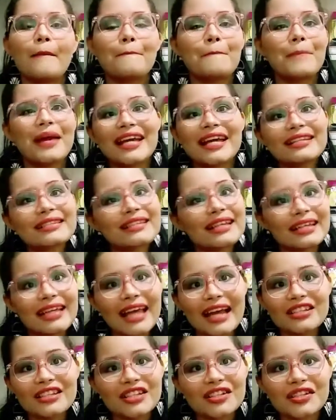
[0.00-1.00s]
pensa que
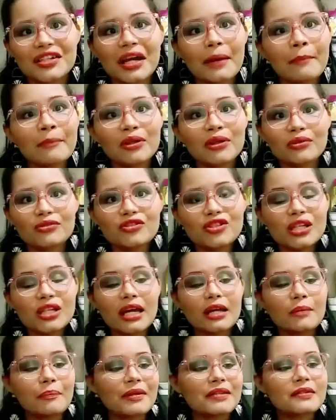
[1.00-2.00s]
ah, a gente ganha muito
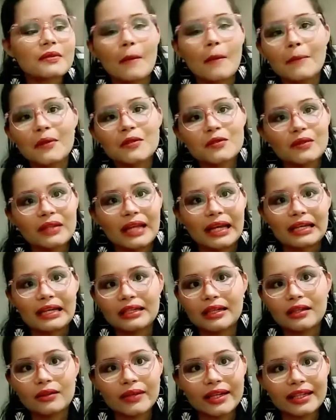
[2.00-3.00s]
dinheiro, pensa que uma pessoa tá
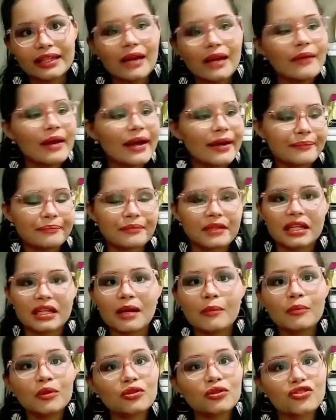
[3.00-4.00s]
criando canal, a
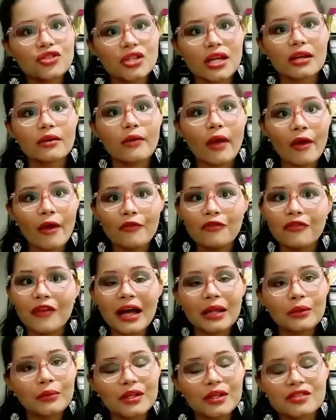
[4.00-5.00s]
ganha muito dinheiro. Eu
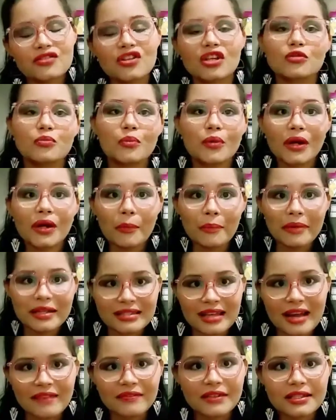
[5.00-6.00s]
falo isso, gente, porque eu
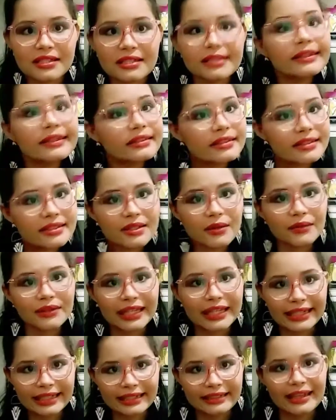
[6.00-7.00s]
pensava assim, antes de eu
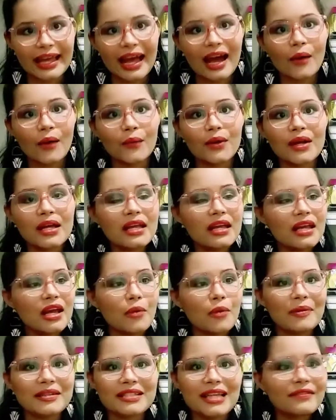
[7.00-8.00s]
ter canal,
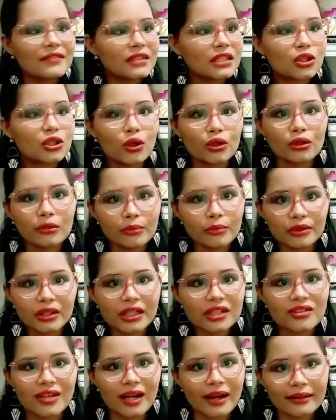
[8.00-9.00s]
eu pensava que todo mundo
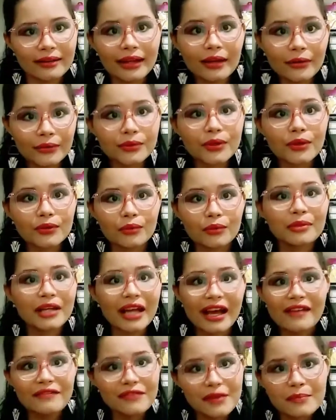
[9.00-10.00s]
que tinha canal no YouTube
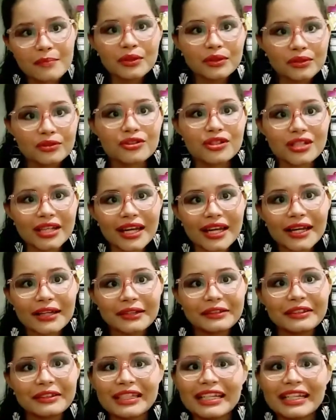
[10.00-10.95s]
ganhava muito dinheiro.